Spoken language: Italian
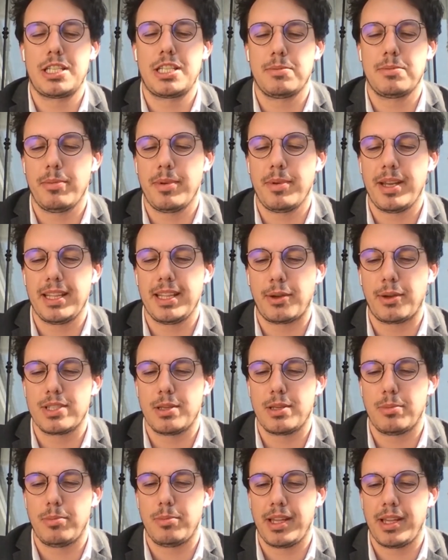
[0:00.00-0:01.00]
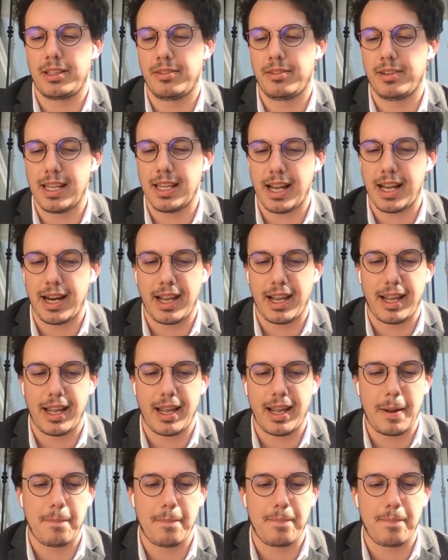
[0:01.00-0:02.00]
velocissimamente questi player
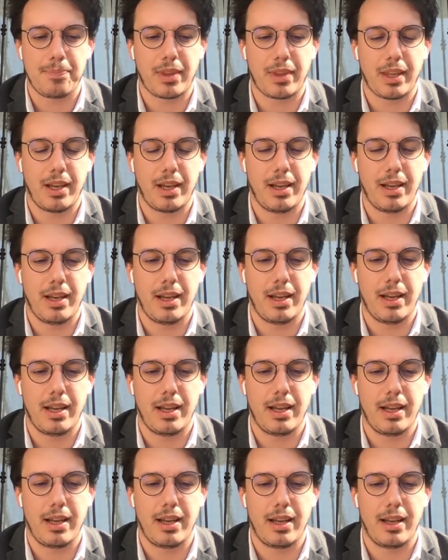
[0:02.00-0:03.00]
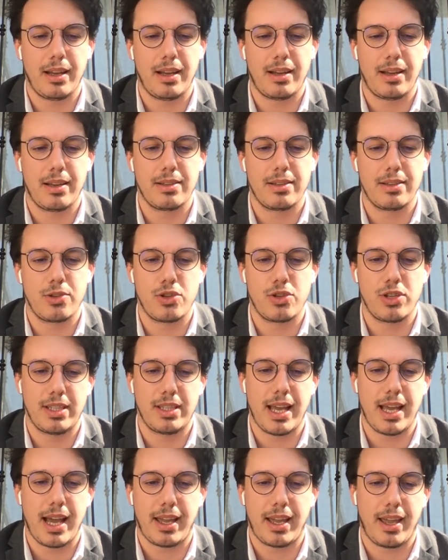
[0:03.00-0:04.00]
diventare eh,
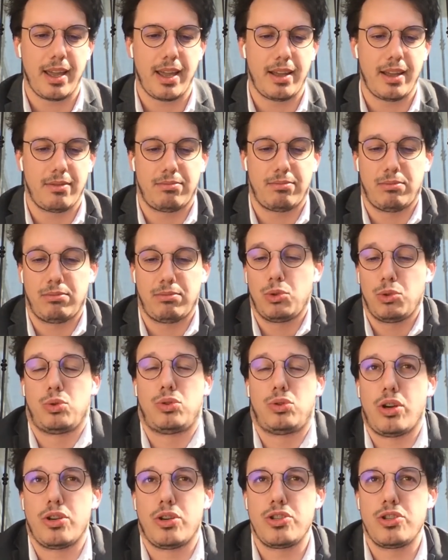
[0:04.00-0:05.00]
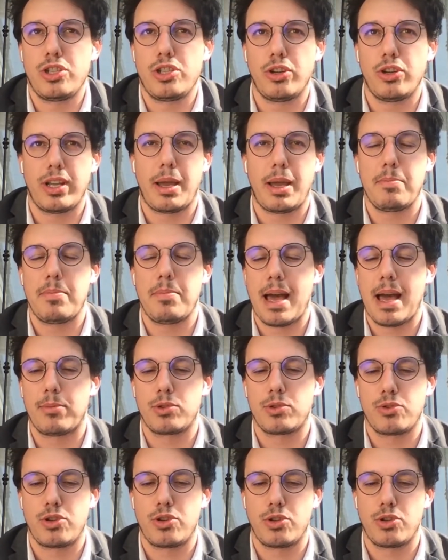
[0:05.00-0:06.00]
società che tutt'oggi noi
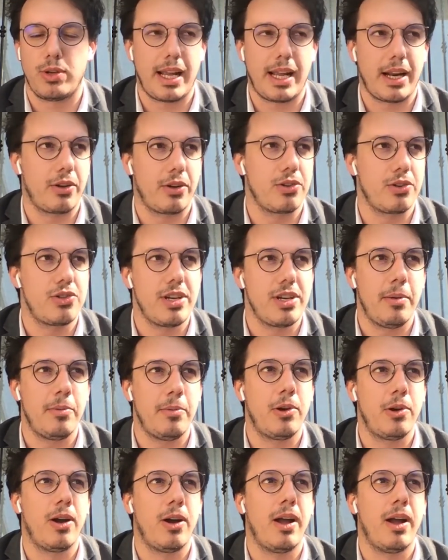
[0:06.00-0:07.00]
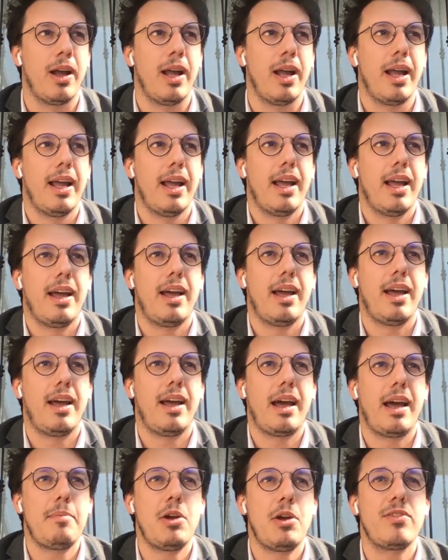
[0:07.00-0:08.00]
abbiamo sul cellulare e conosciamo, eh,
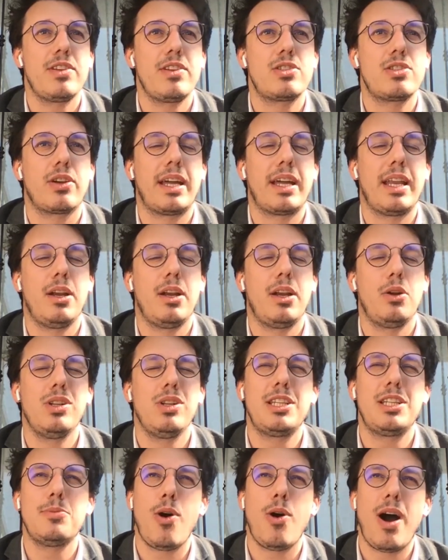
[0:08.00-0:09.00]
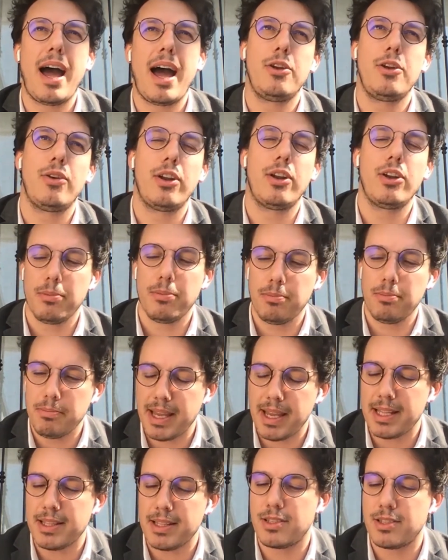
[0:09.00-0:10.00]
abbiamo visto che nell'ultimo anno, anno e
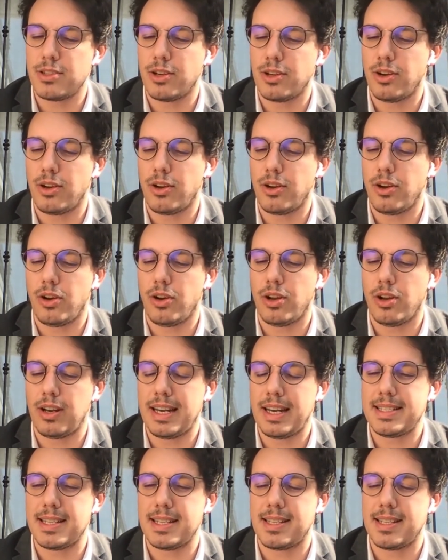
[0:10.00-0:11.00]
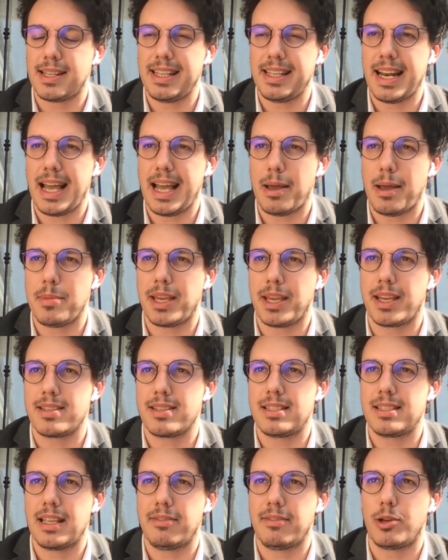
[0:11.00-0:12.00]
mezzo, le stesse dinamiche si
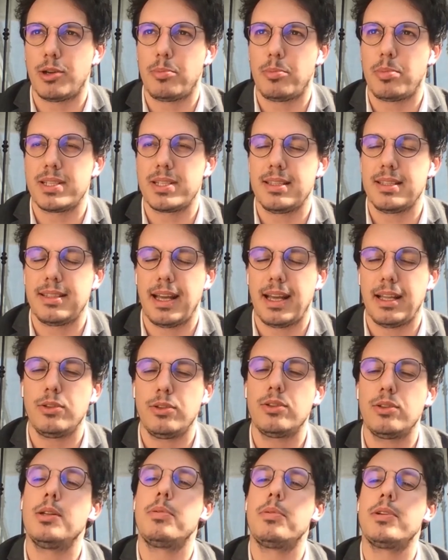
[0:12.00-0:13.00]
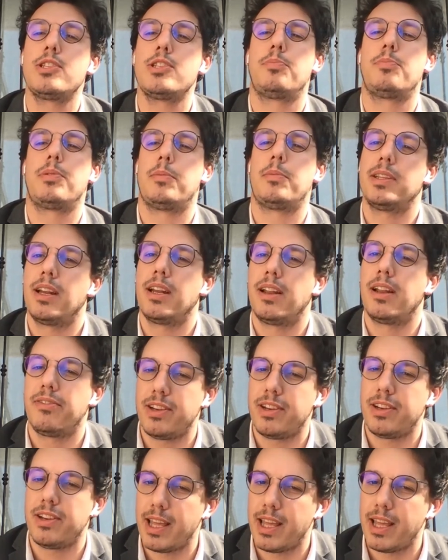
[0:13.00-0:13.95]
stavano presentando nel pezzo prima della filiera,